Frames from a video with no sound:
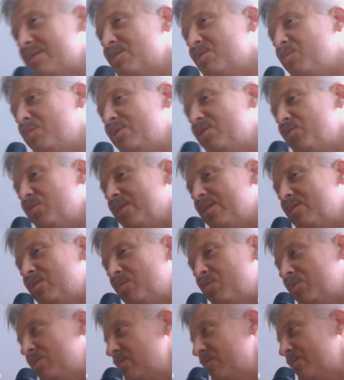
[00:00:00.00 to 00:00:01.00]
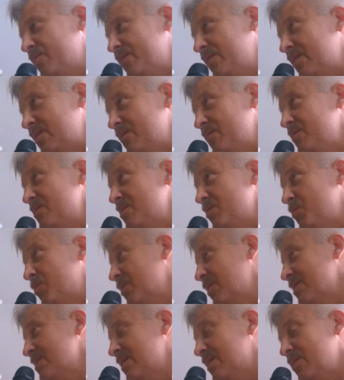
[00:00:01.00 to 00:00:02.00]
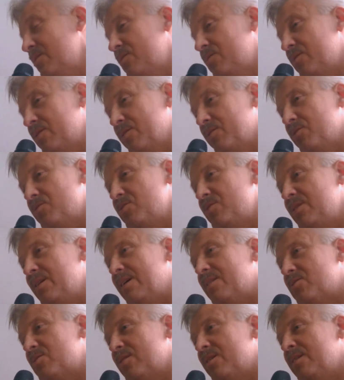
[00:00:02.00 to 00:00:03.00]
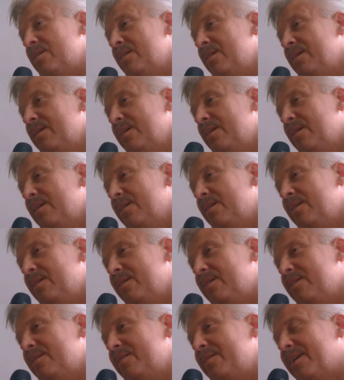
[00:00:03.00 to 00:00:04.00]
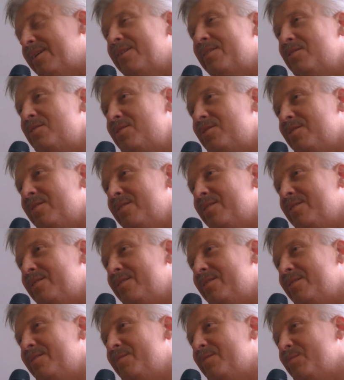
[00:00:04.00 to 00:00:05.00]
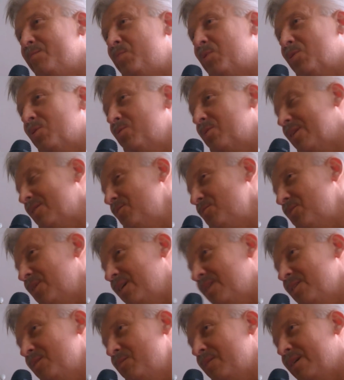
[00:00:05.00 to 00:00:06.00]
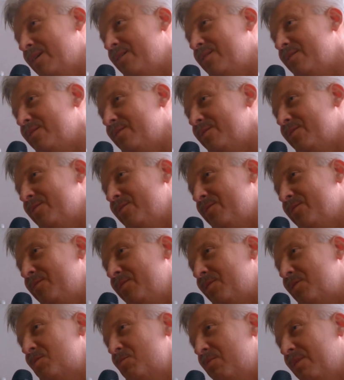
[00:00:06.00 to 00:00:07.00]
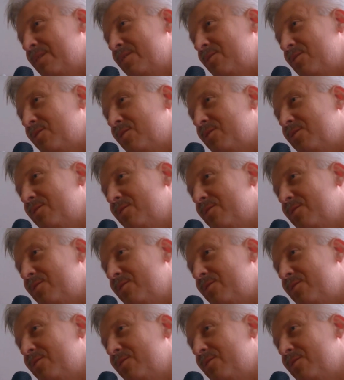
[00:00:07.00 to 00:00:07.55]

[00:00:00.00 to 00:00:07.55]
skomentuje to, bo w telewizji pokazali któregoś dnia, że y, jakieś y, prokuratura chyba weszła do